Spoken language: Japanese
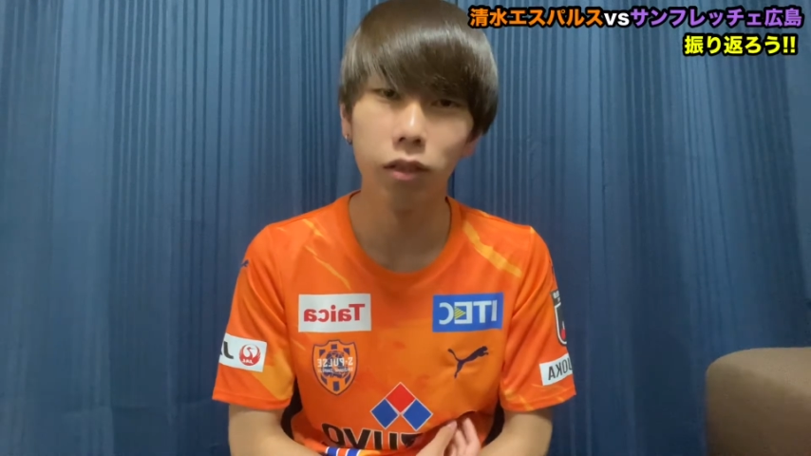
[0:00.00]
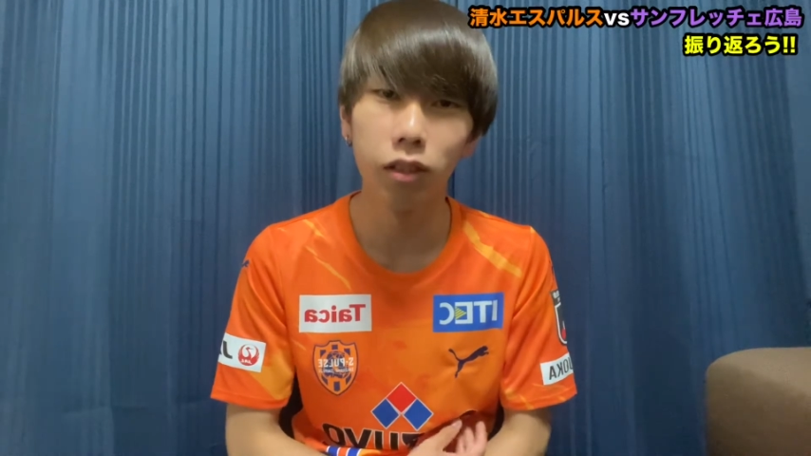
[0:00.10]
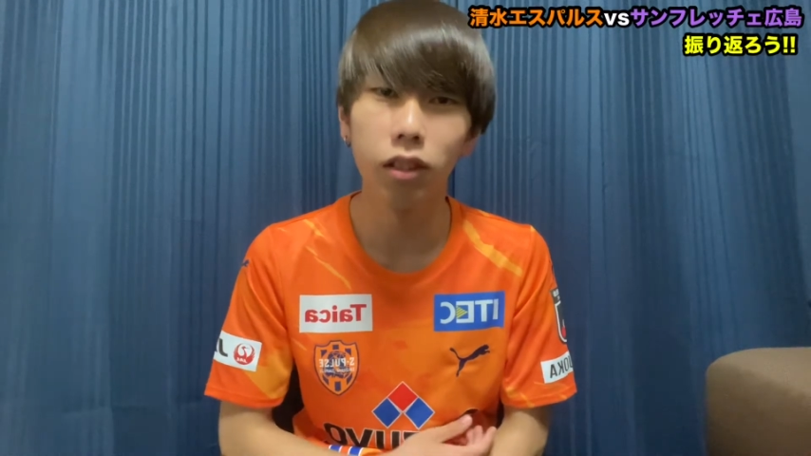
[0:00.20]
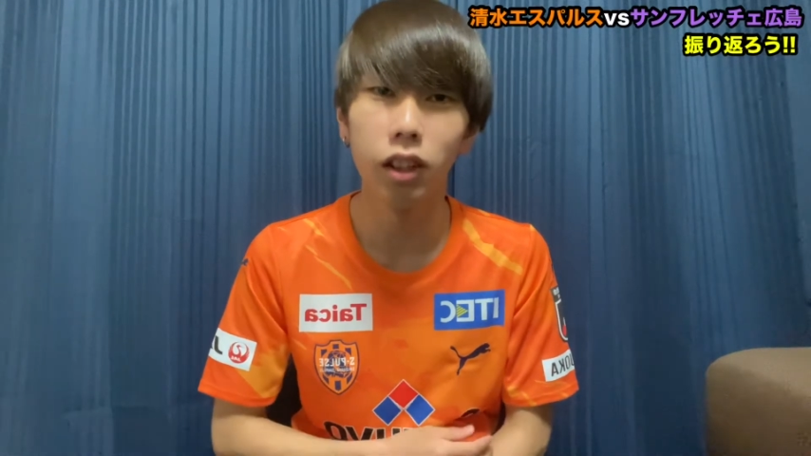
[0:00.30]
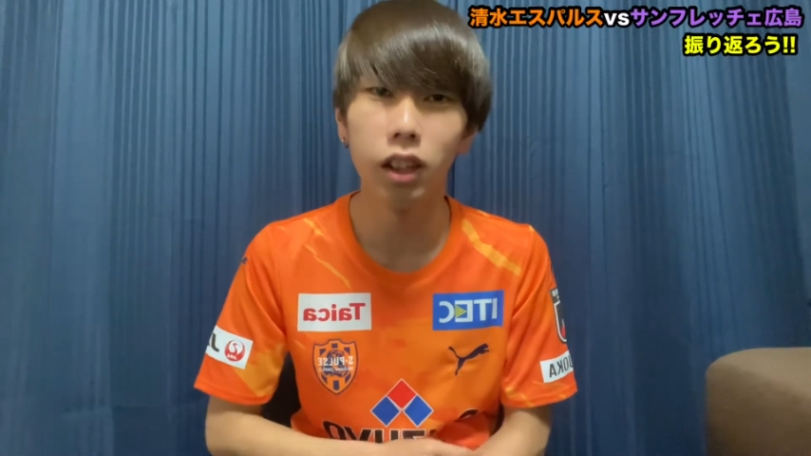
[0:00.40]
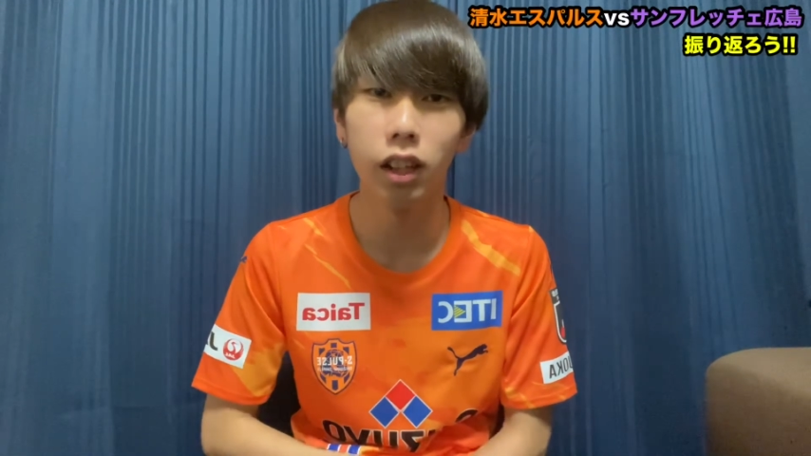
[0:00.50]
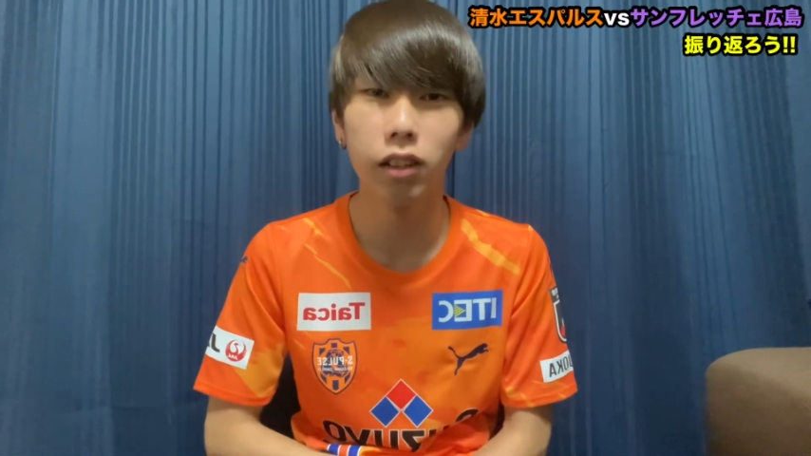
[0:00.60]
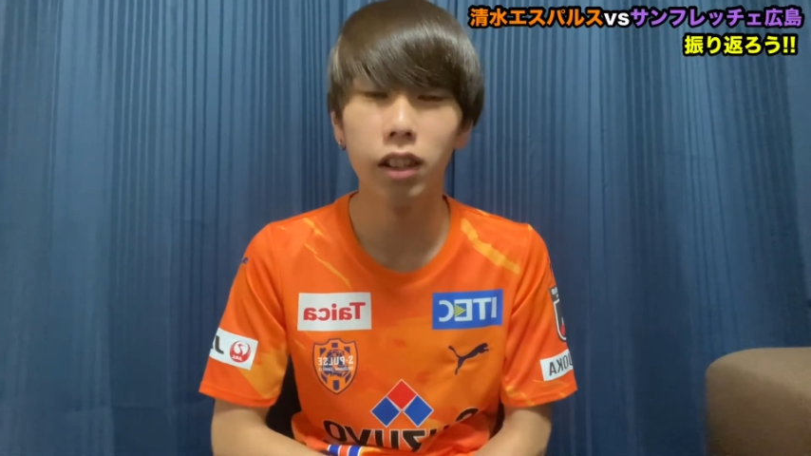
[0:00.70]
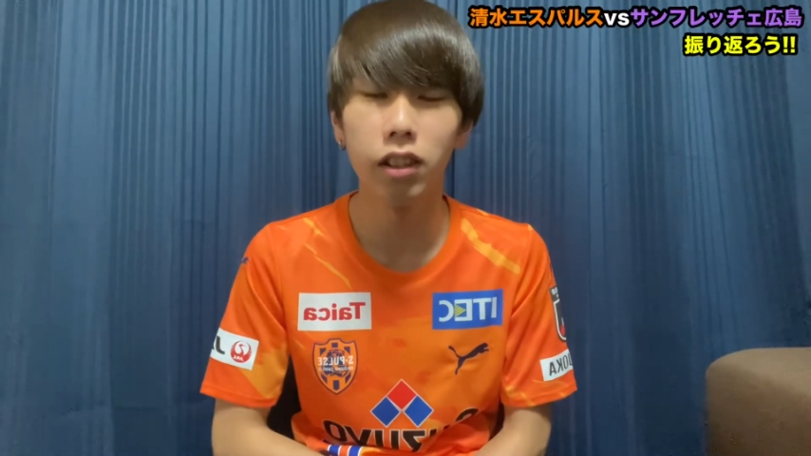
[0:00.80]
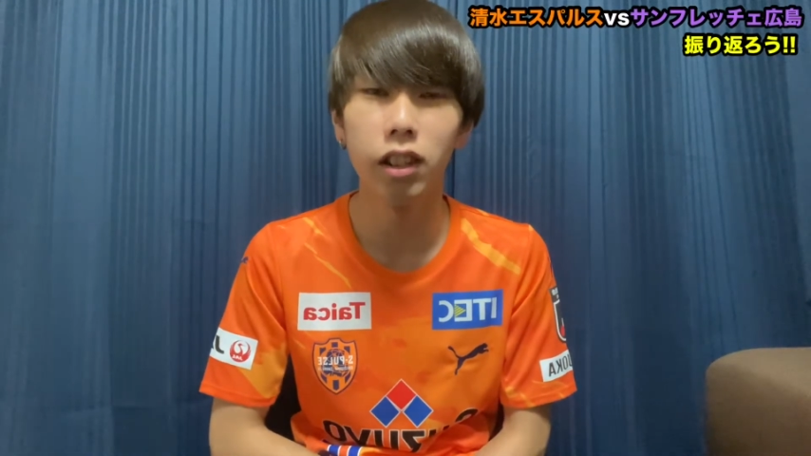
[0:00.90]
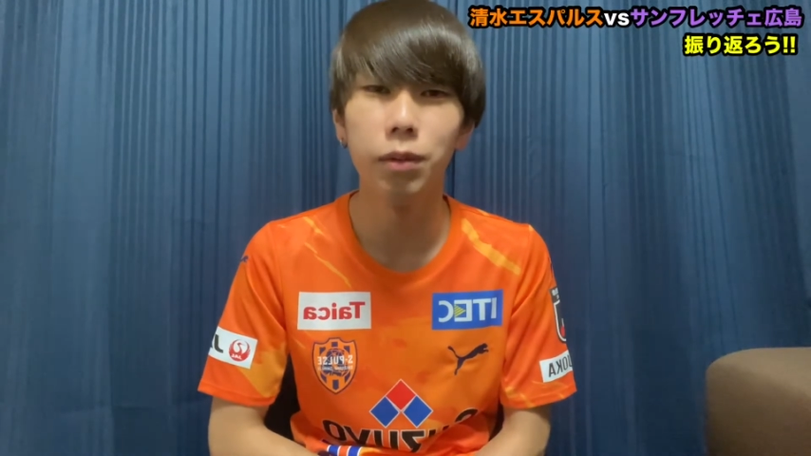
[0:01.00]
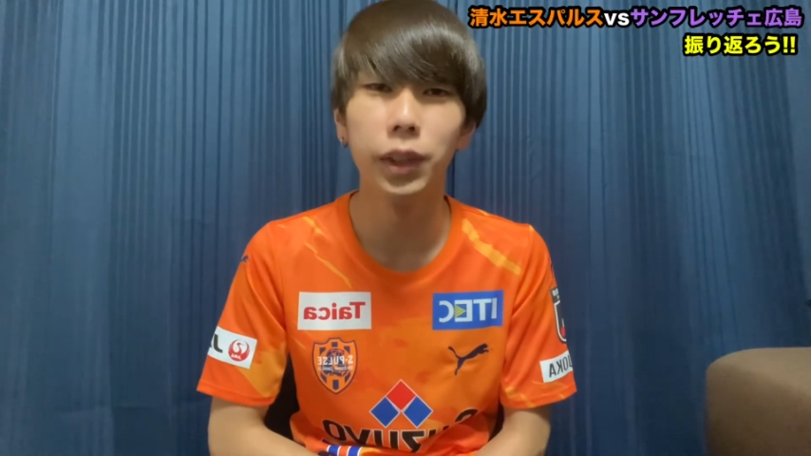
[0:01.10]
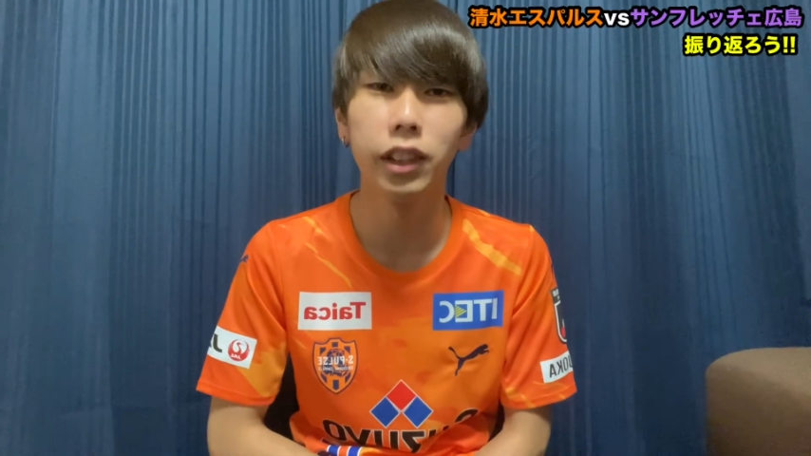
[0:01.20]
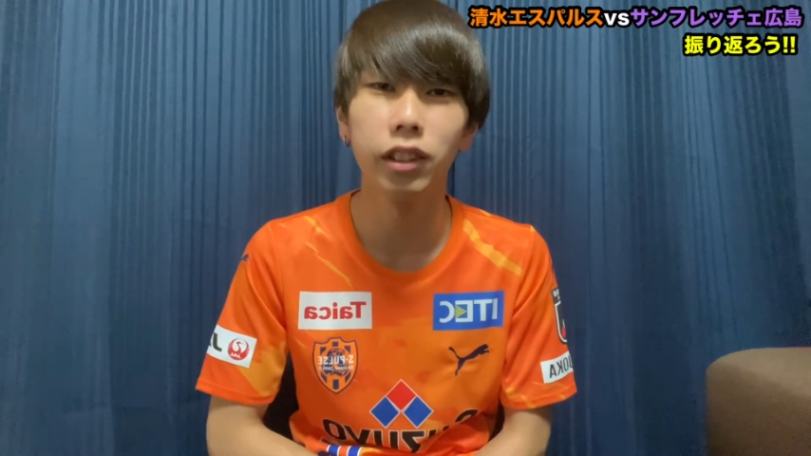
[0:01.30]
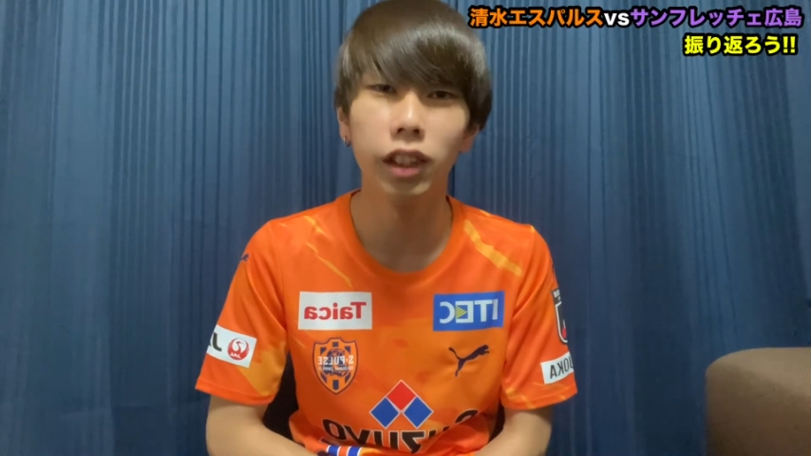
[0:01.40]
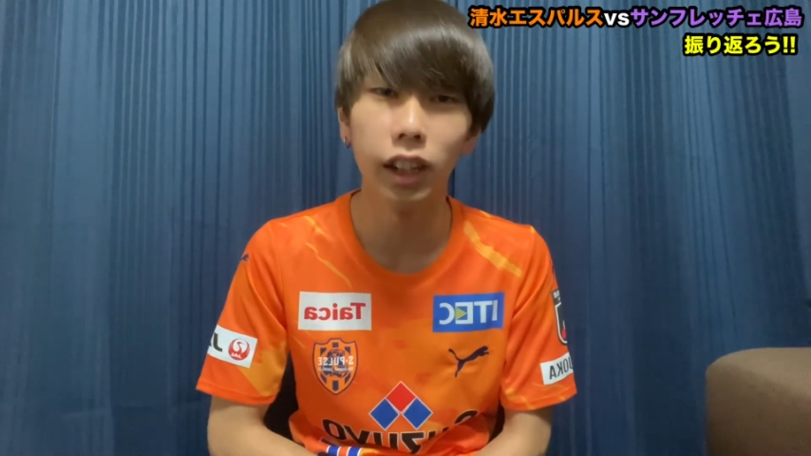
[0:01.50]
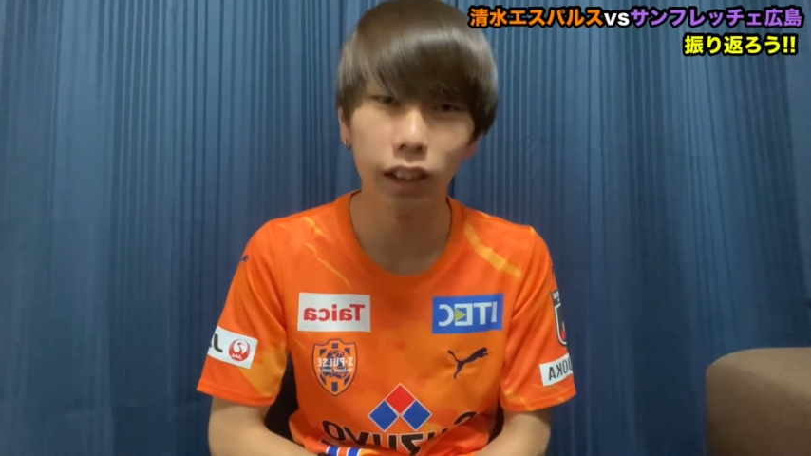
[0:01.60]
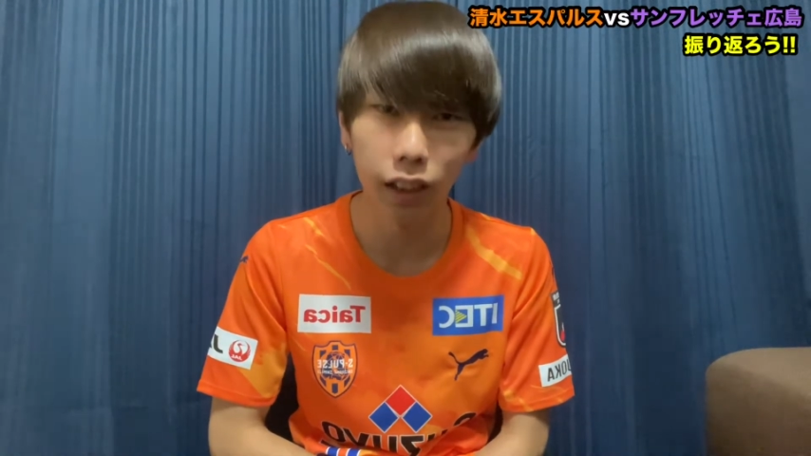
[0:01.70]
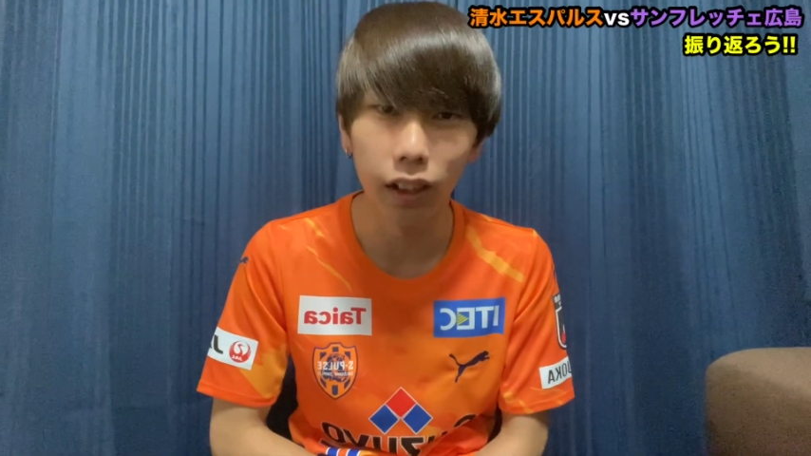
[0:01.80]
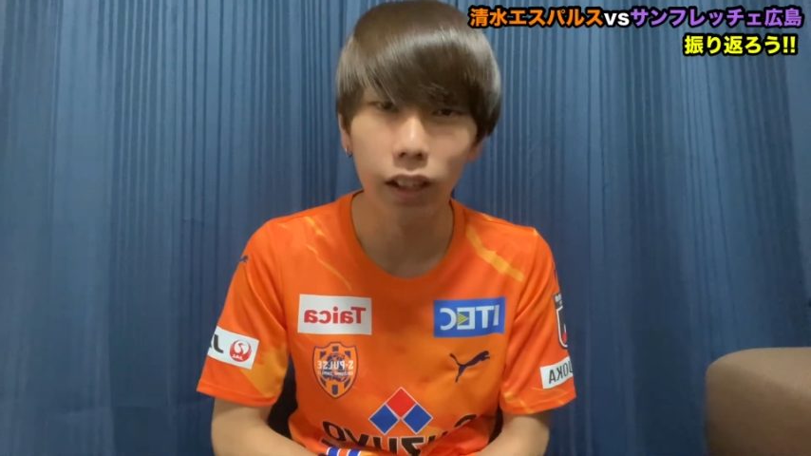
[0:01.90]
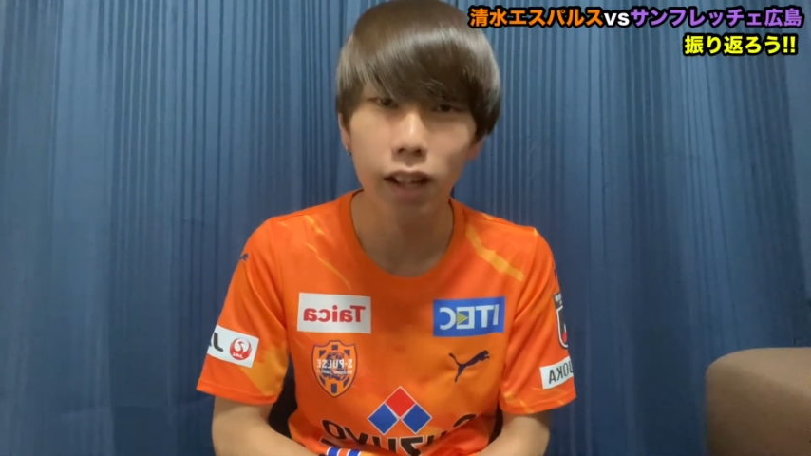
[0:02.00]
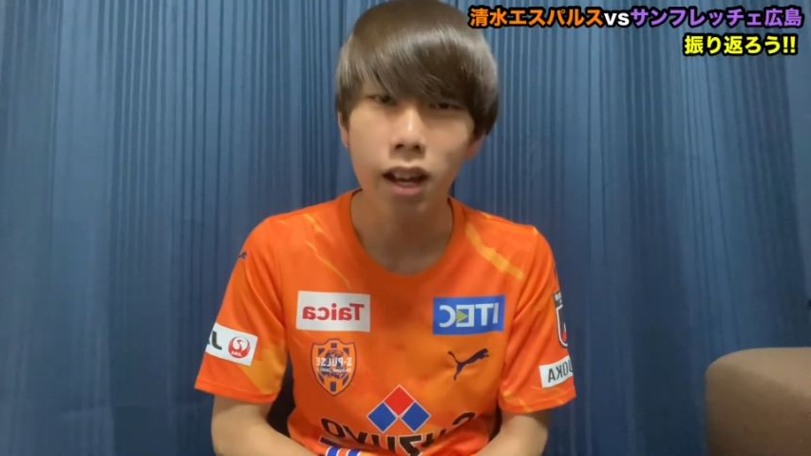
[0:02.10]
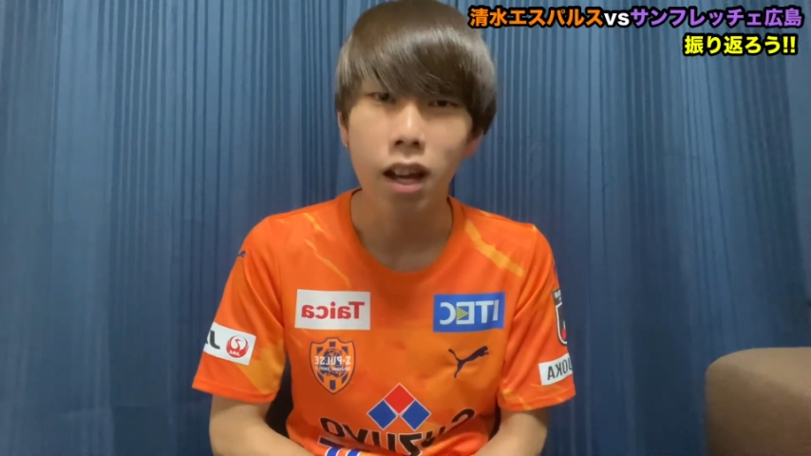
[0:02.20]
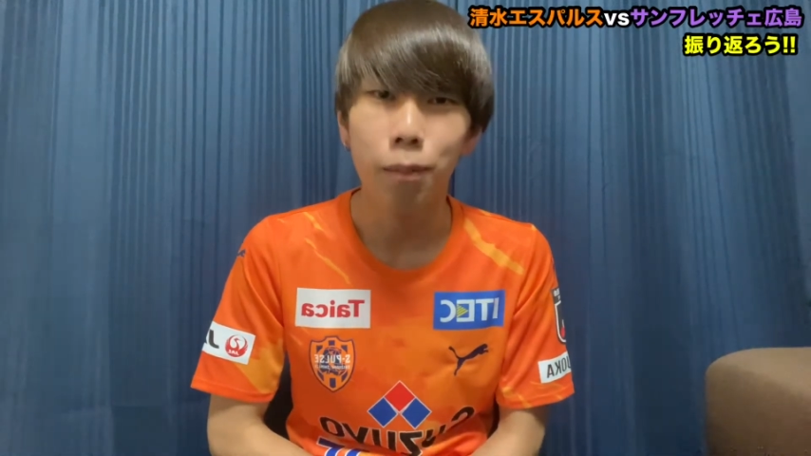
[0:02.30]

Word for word: 本当に逆転されてもおかしくなかったんで